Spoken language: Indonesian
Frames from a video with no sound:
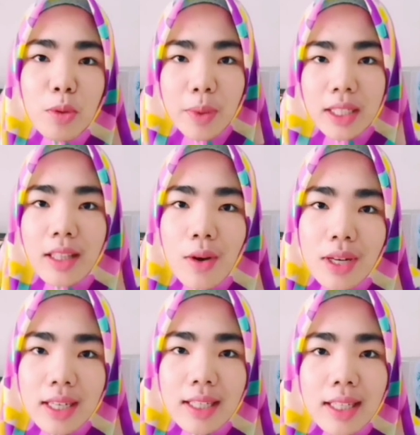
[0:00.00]
ilmu
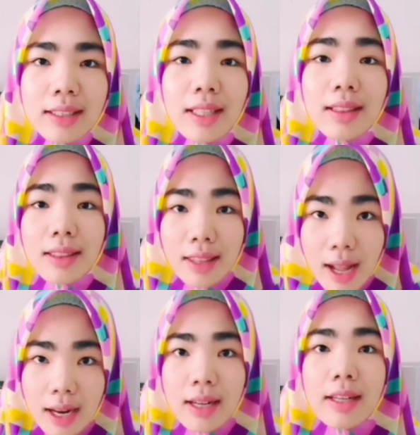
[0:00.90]
pengetahuan kalian
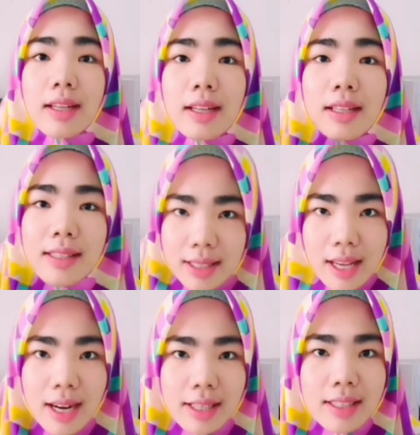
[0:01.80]
tentang
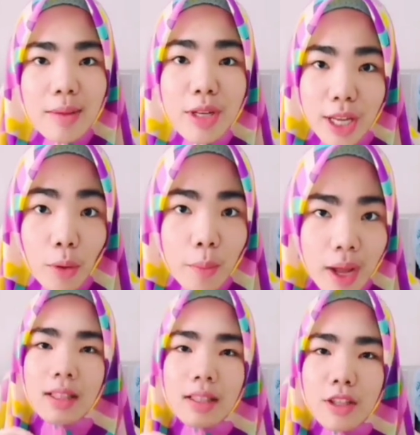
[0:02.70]
sejarah Islam di
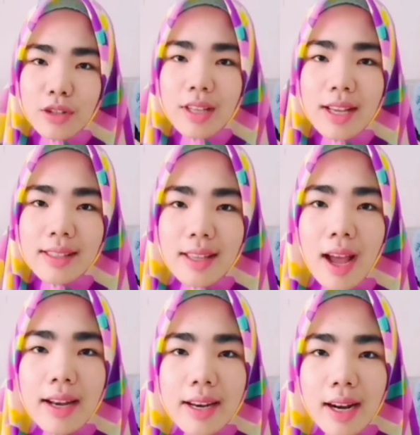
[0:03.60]
Eropa. Terus guys,
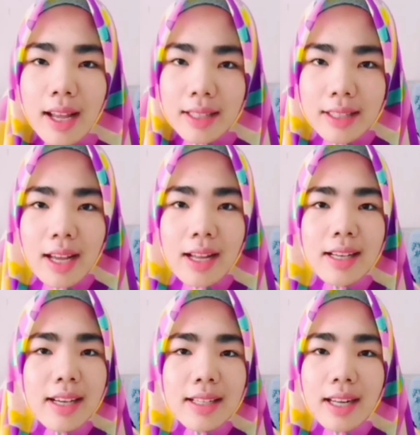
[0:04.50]
ada lagi
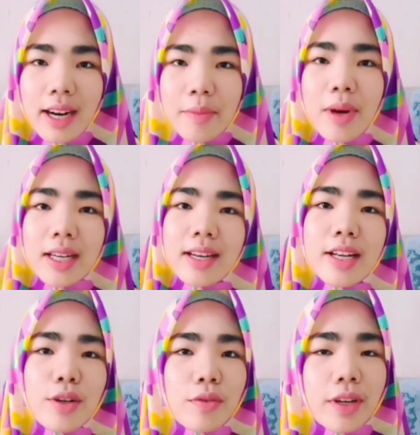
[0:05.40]
hal yang keren banget
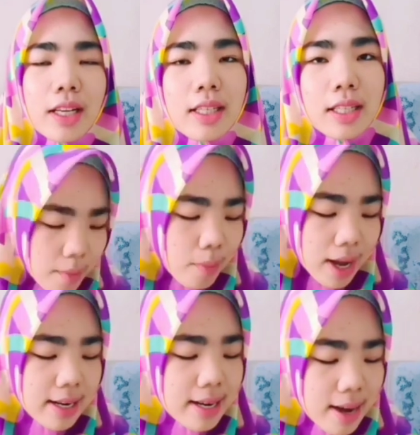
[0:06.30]
dari novel ini.
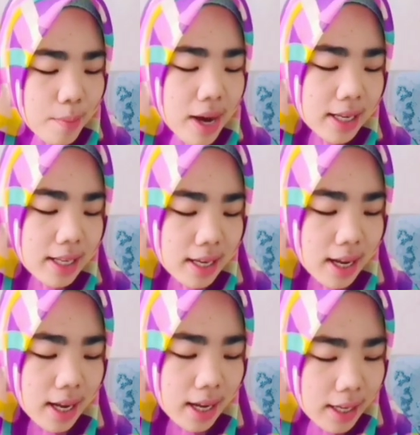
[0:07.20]
Pada bagian
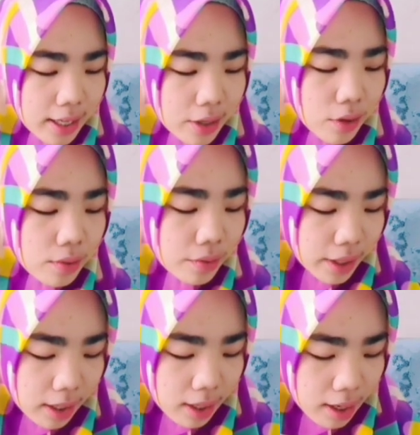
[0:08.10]
akhir
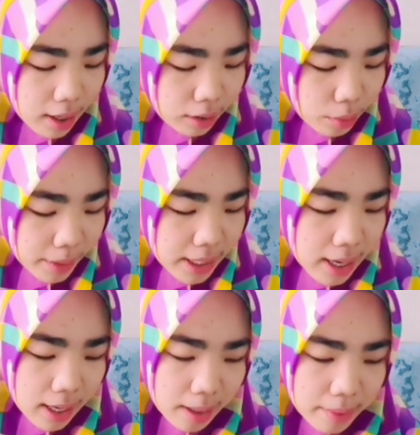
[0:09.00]
novel atau
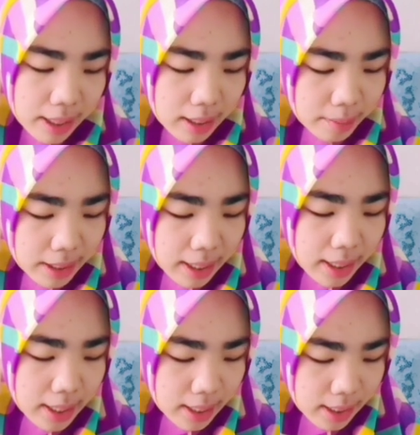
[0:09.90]
pada halaman-halaman
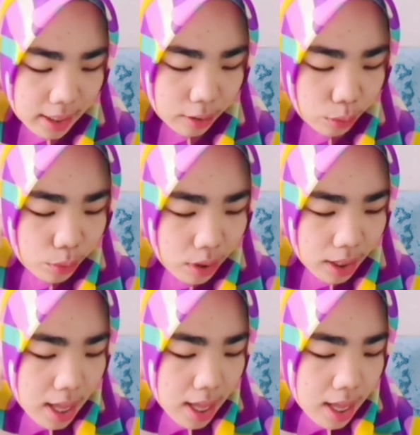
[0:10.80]
akhirnya itu
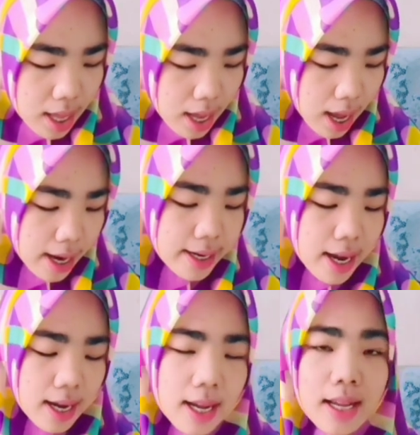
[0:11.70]

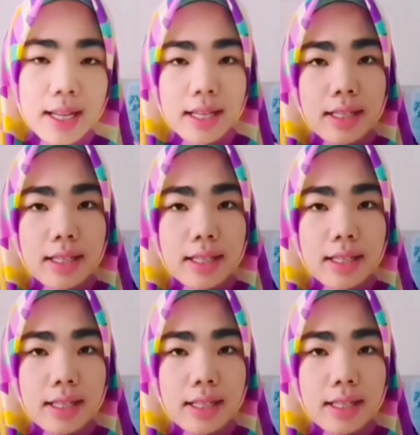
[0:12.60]
ada